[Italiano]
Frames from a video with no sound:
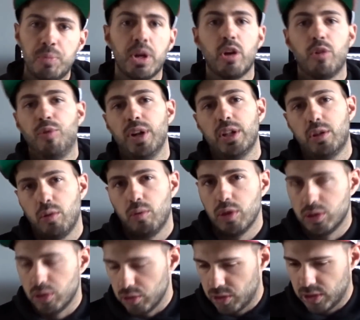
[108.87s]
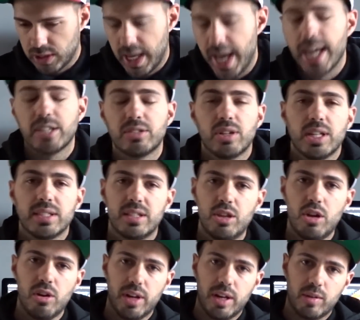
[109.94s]
che ho fatto questo scherzo alla
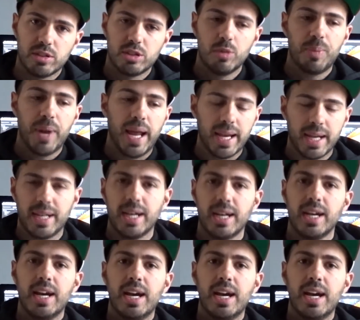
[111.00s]
signora, questo prank